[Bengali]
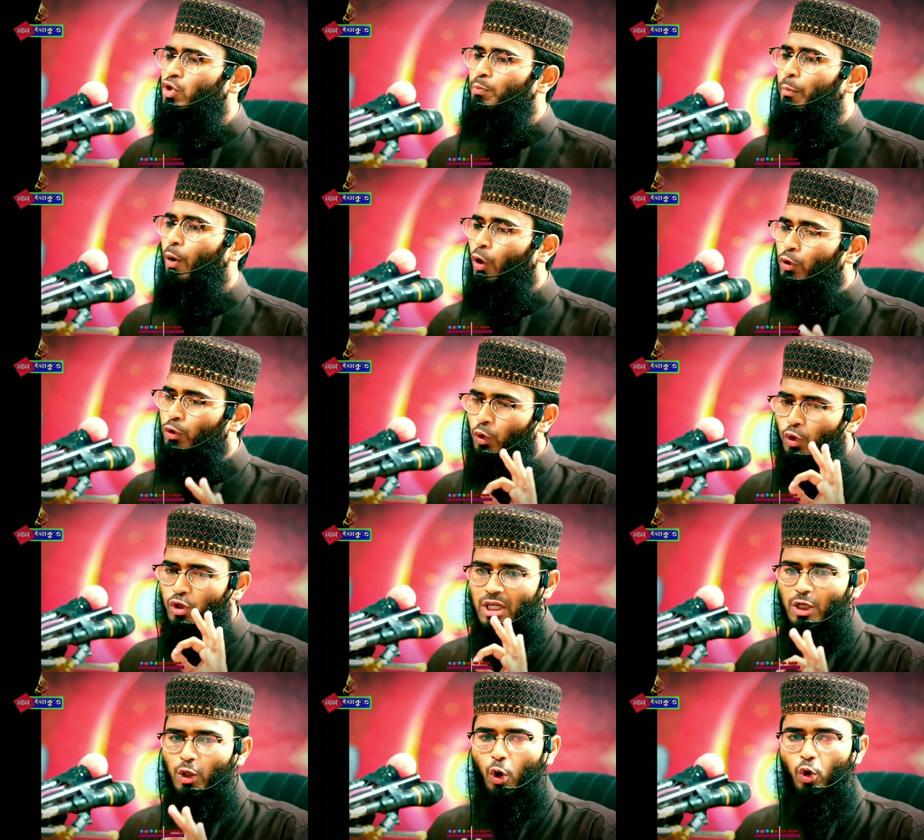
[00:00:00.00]
সো ভদ্র
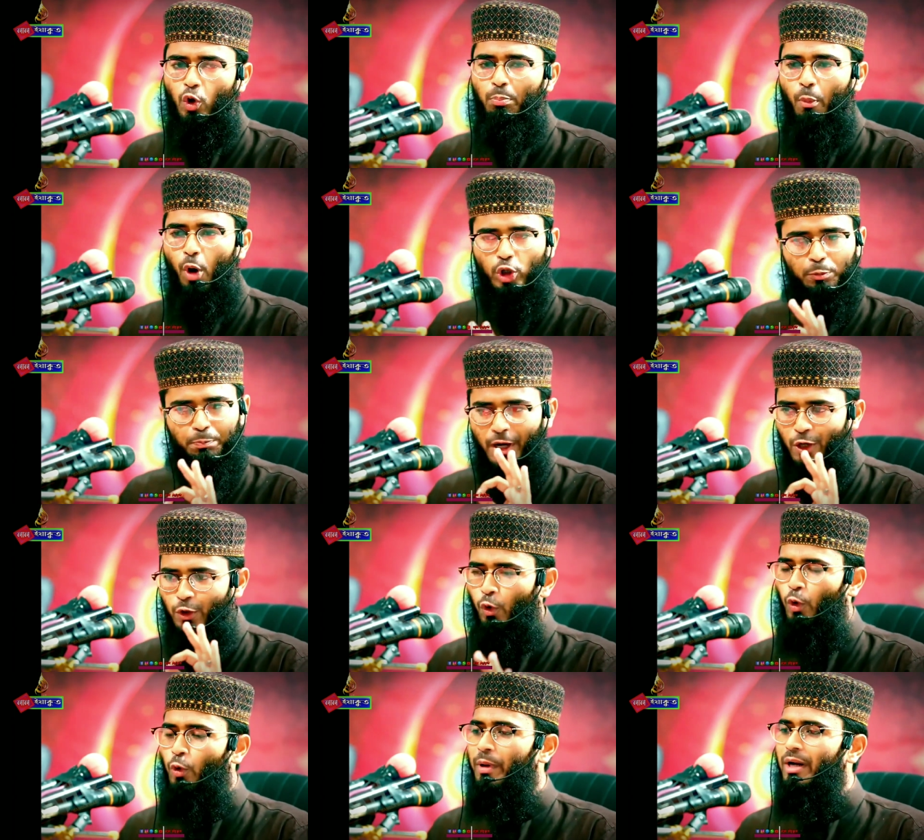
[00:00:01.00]
ছেলে কখনো মদ পান
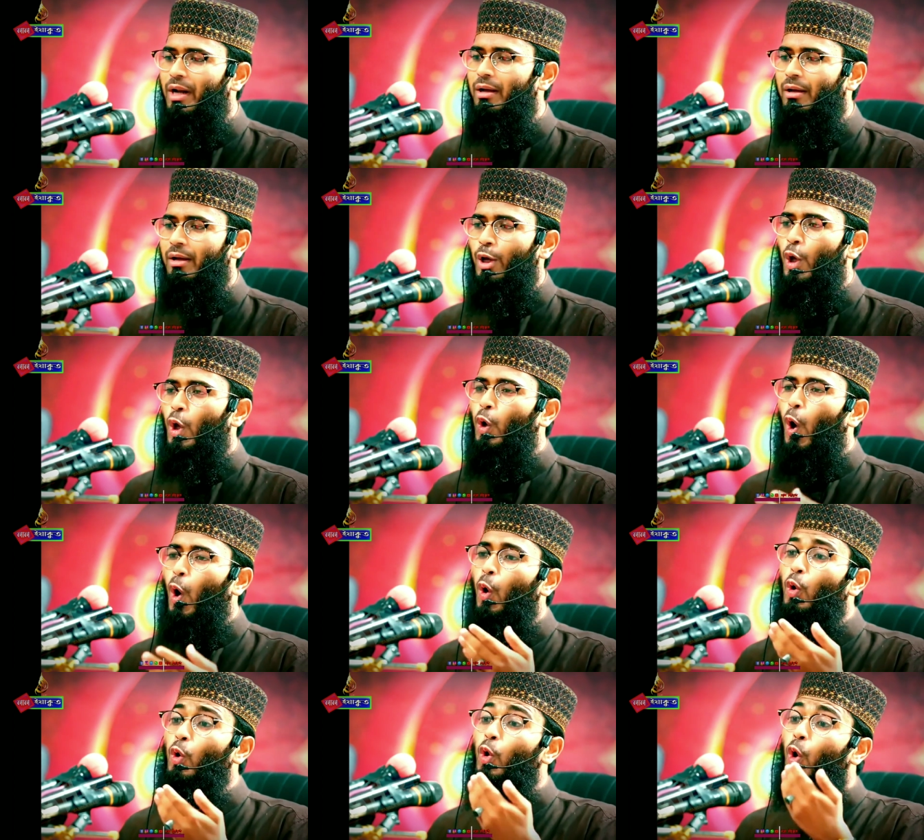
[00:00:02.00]
করবে না
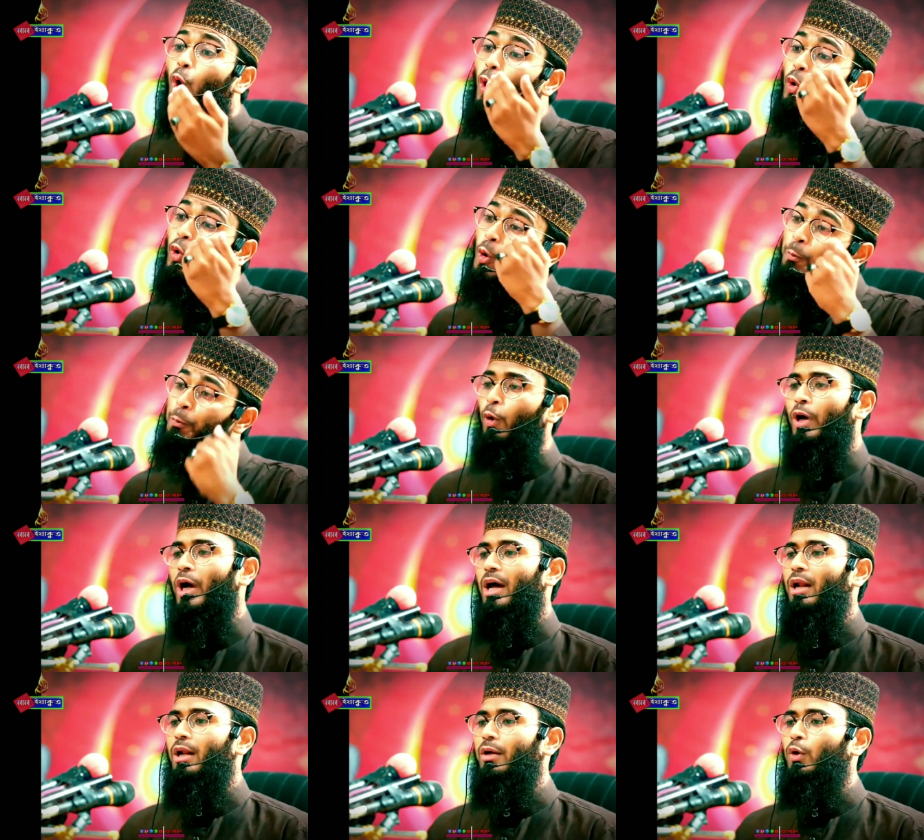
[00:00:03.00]
কখনো কোনো
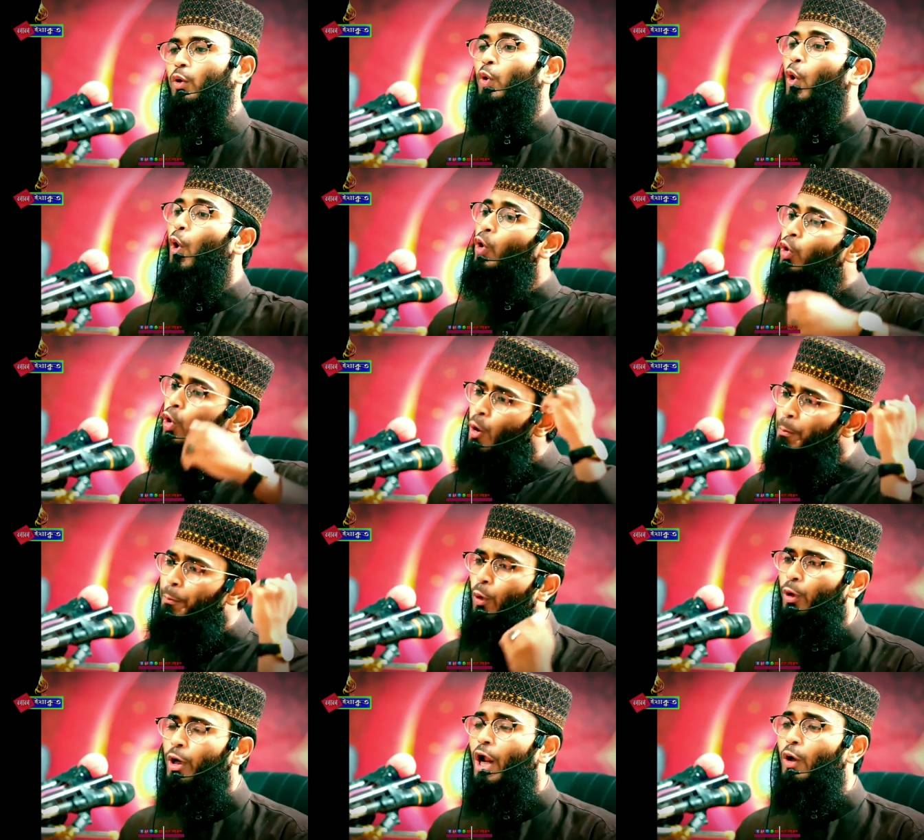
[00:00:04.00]
প্রকার কোনো
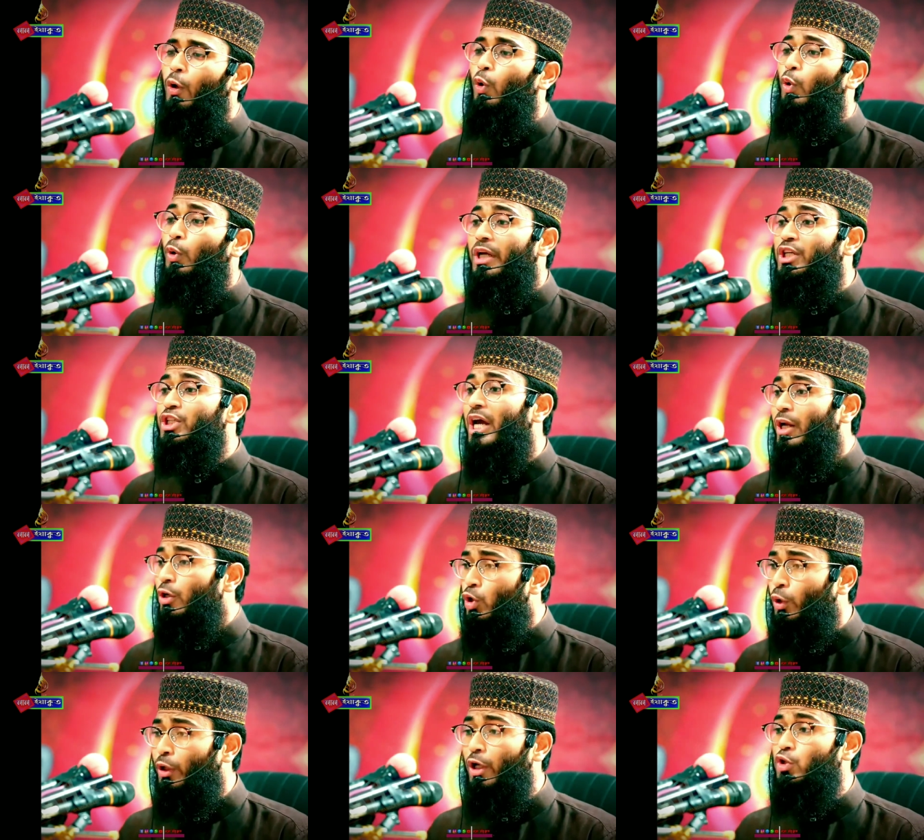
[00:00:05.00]
প্রকার কোনো নেশার
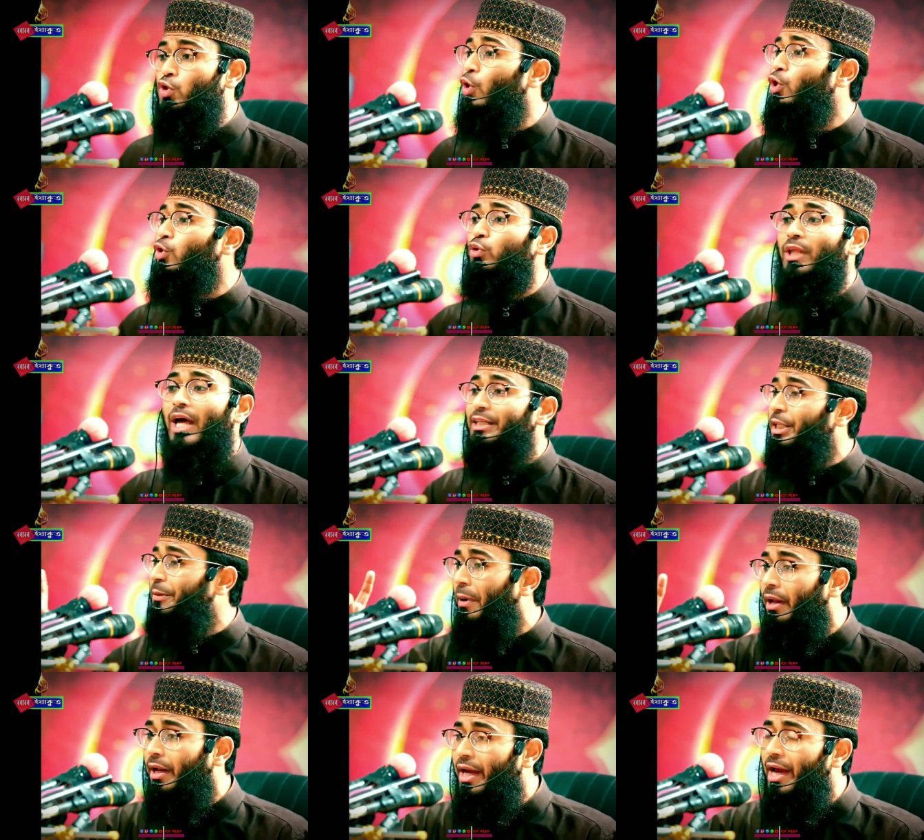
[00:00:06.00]
সঙ্গে জড়িত থাকতে
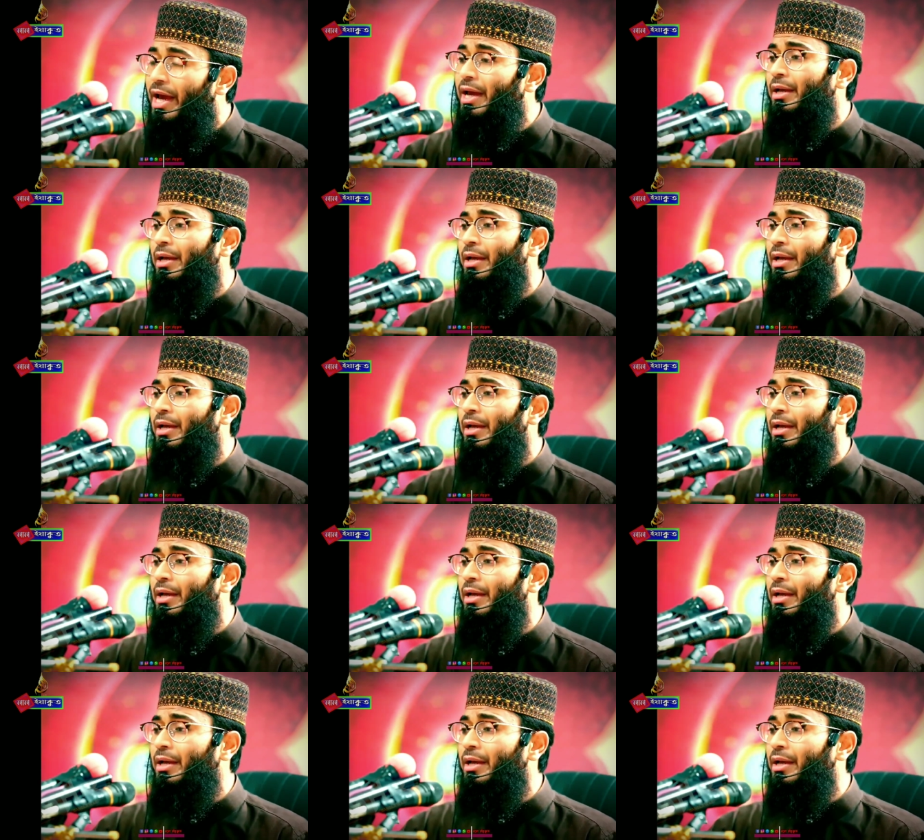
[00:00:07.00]
পারে